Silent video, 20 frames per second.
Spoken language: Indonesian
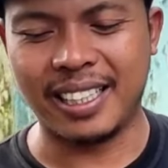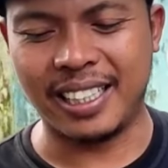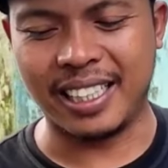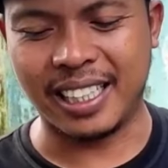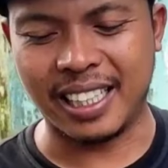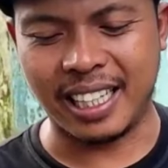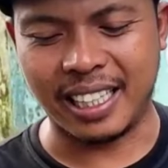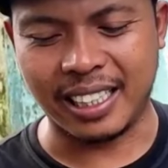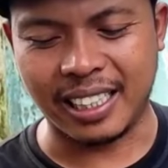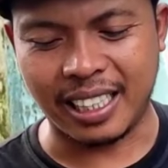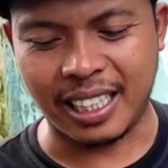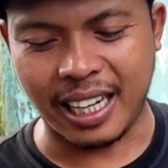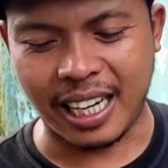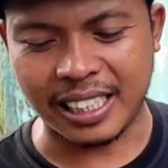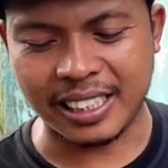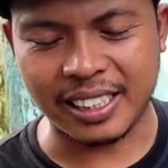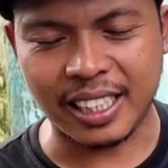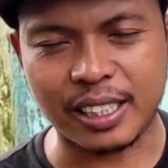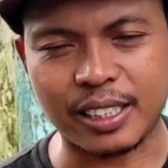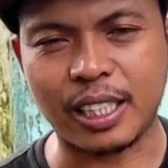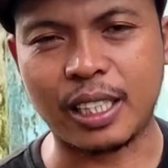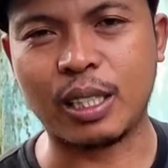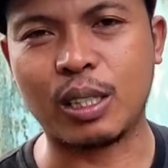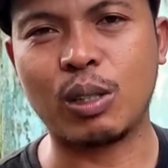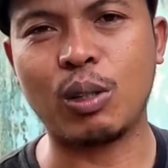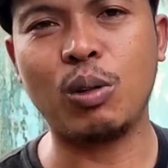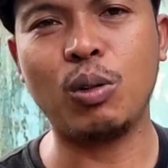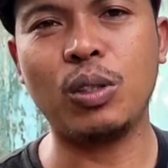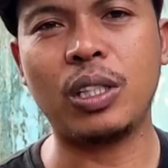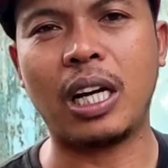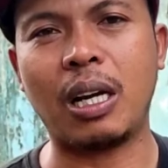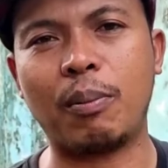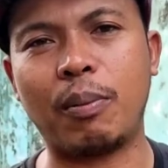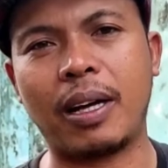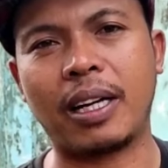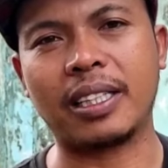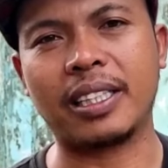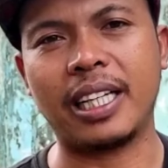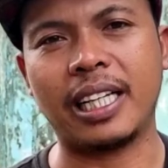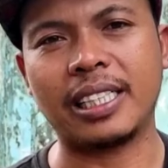dengan kelas tertentu dalam
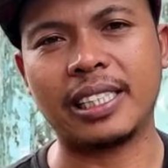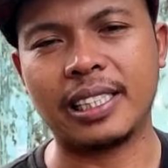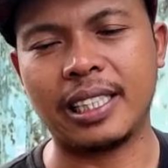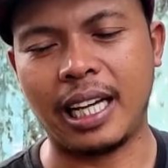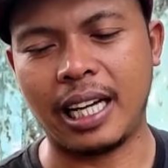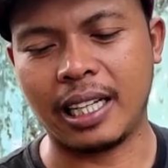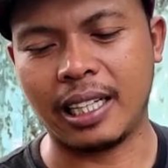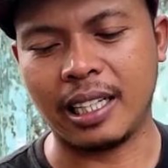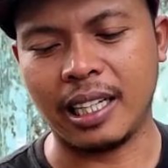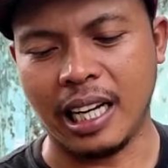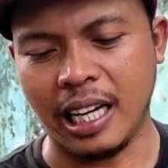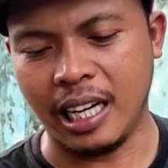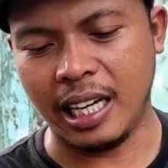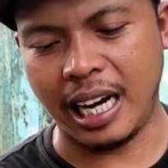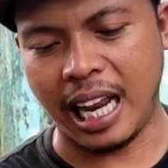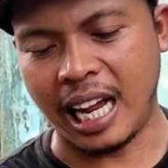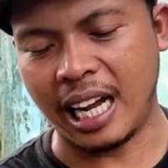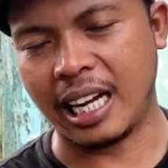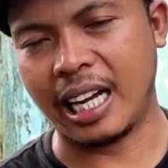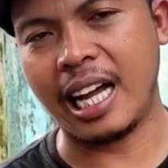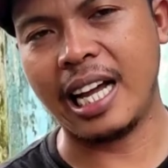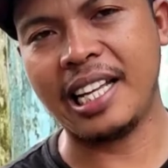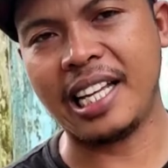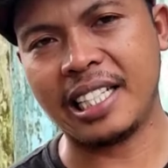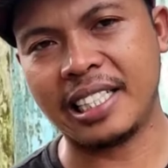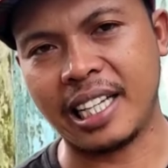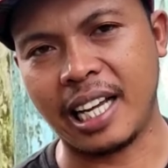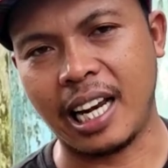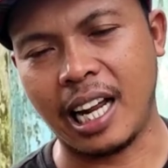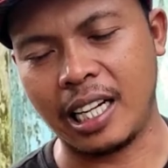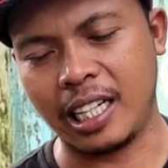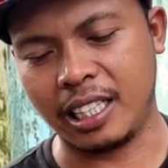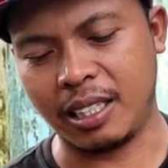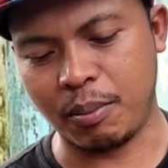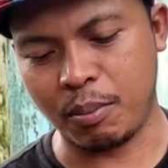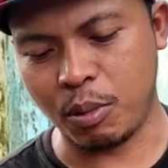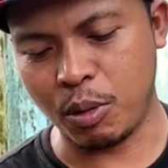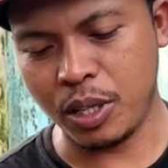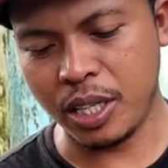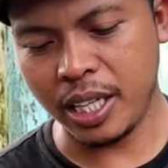artian yang eh, langka yang jarang
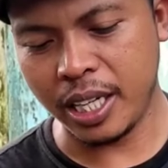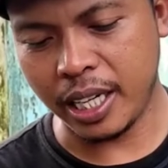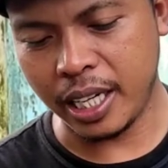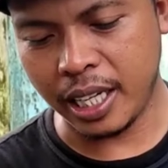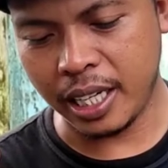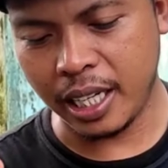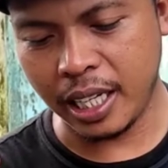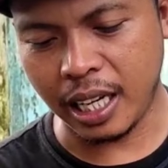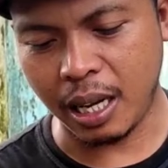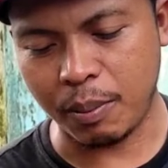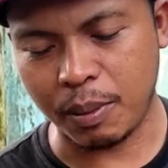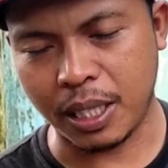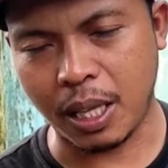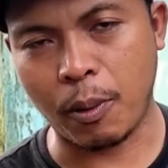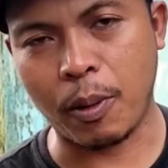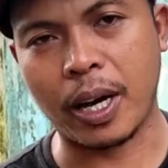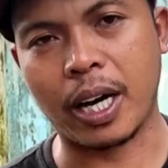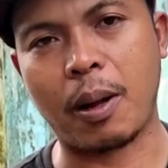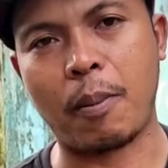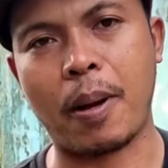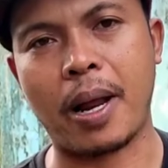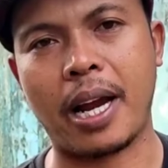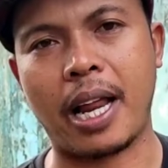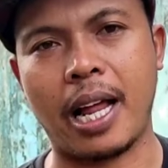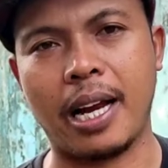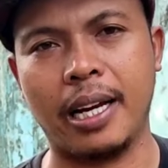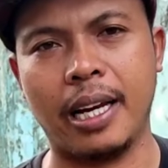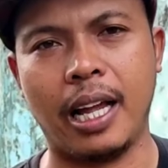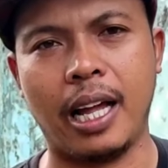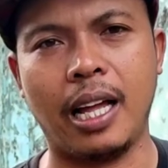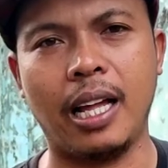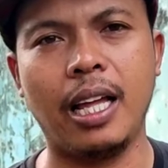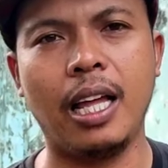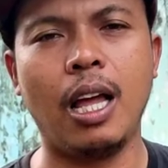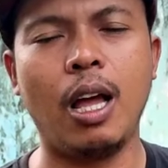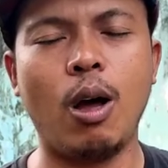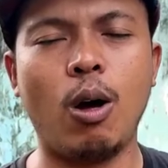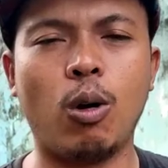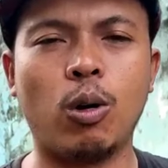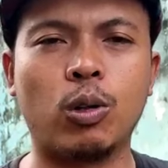ditemui ini kami tawar kepada Anda.
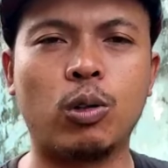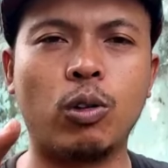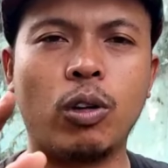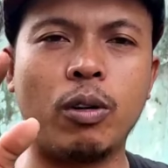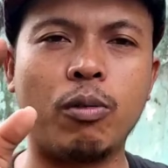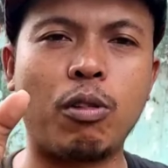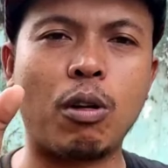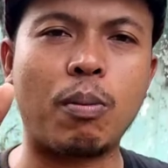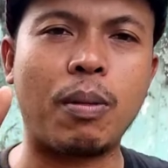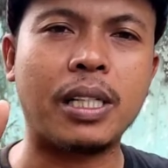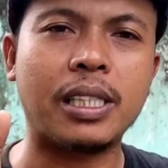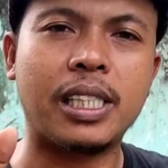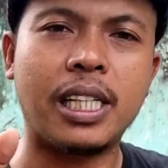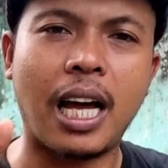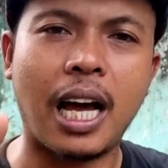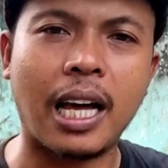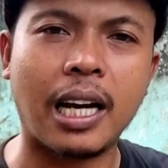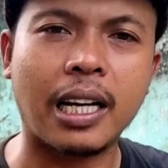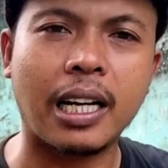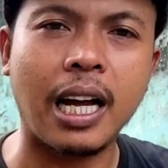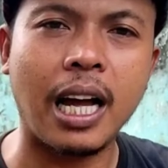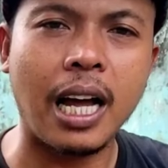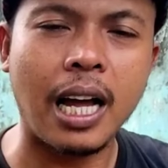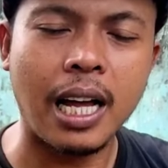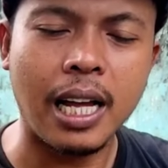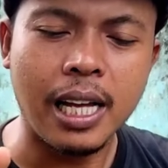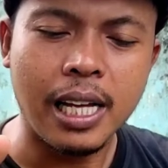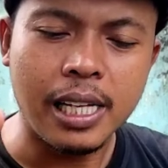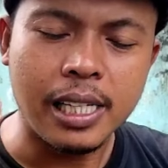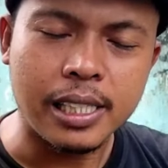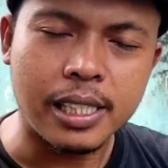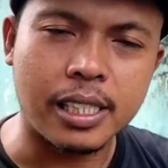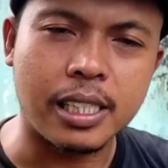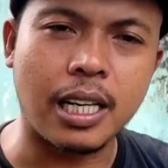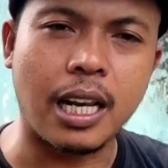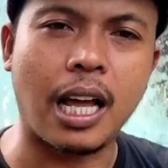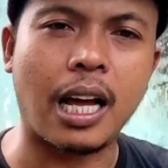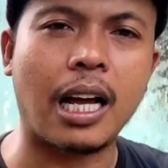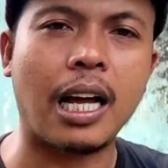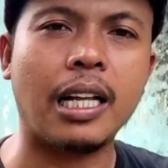Untuk informasi harga
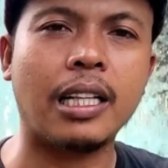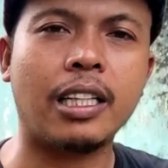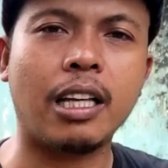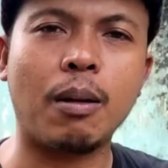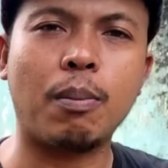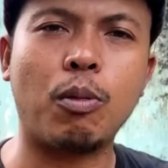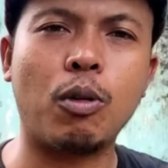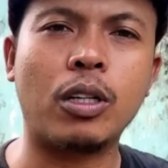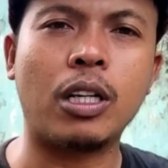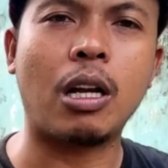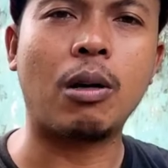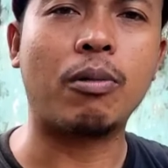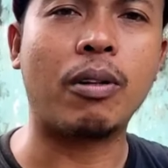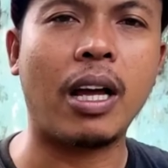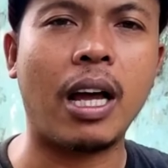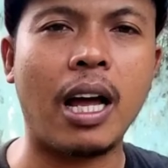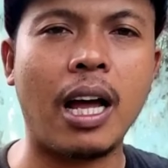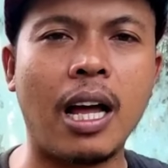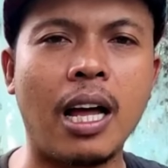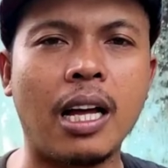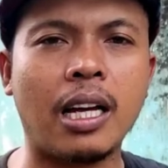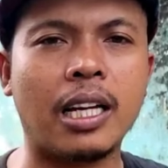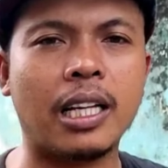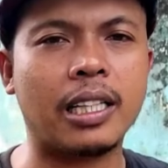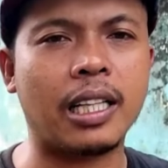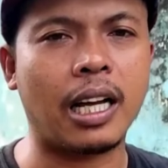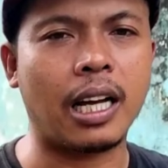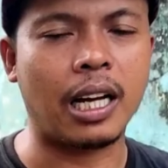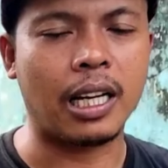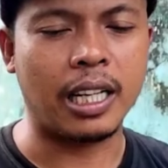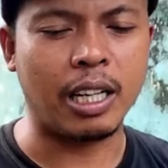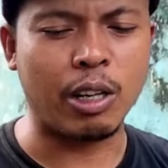silahkan telepon dan WA kita akan